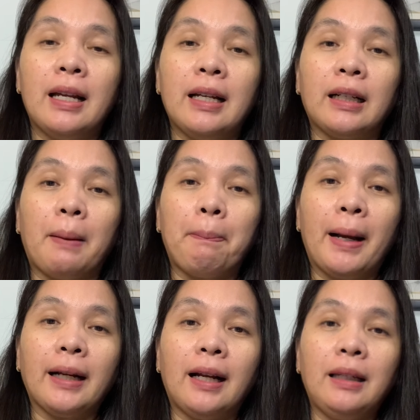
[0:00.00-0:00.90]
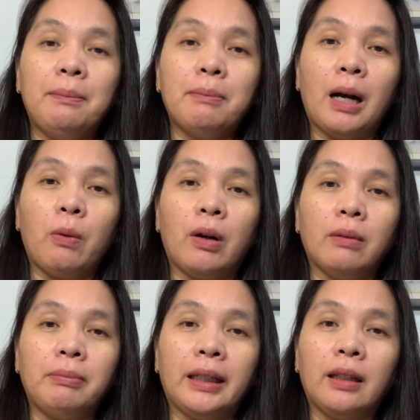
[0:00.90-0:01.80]
Kapag halimbawa,
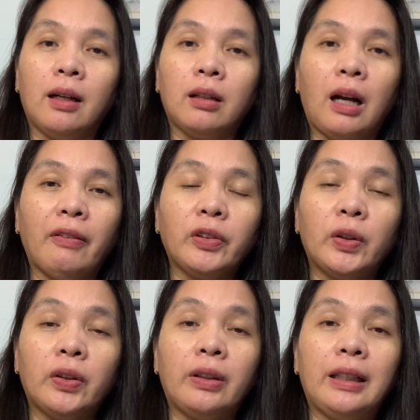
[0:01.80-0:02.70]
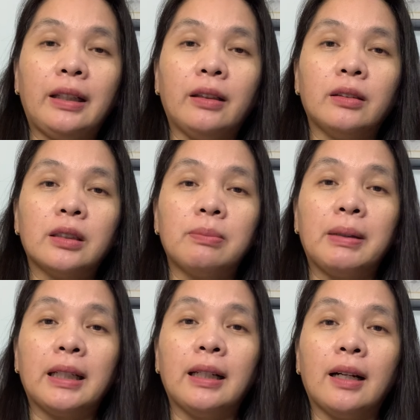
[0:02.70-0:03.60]
biglang after 3 years,
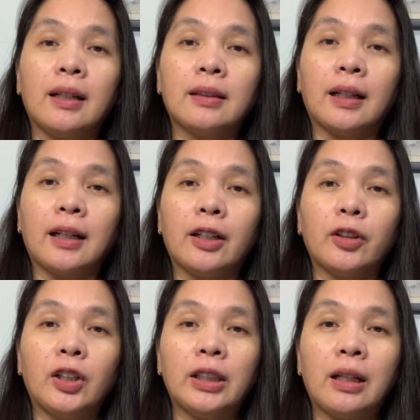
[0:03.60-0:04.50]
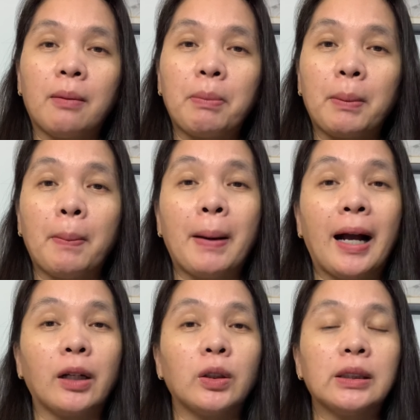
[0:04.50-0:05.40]
biglang nagkaroon ng
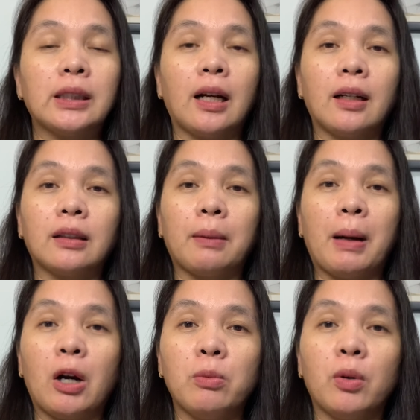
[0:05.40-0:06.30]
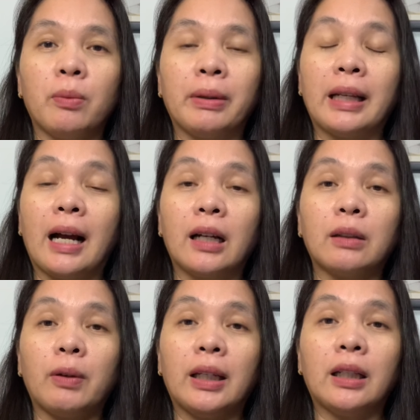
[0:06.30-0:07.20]
pagbabago sa trabaho mo, bigla kang
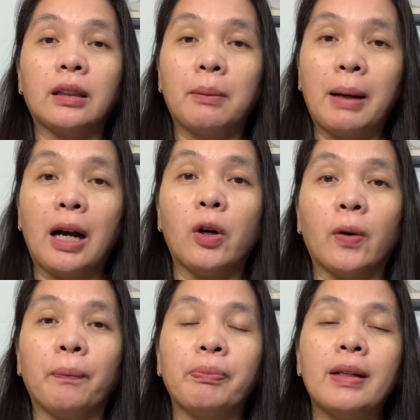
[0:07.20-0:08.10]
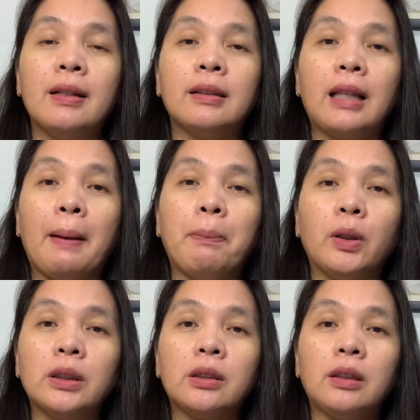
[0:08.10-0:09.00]
nawala ng trabaho,
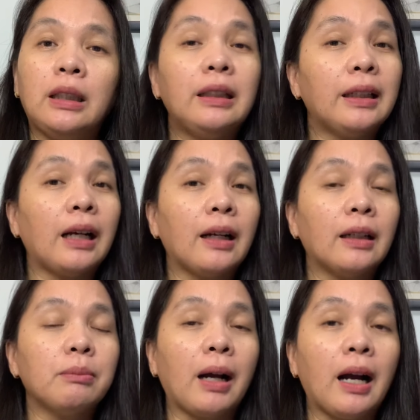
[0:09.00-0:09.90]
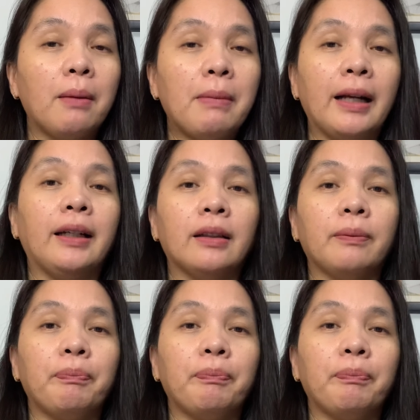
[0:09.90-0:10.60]
tapos hindi ka agad makakabayad,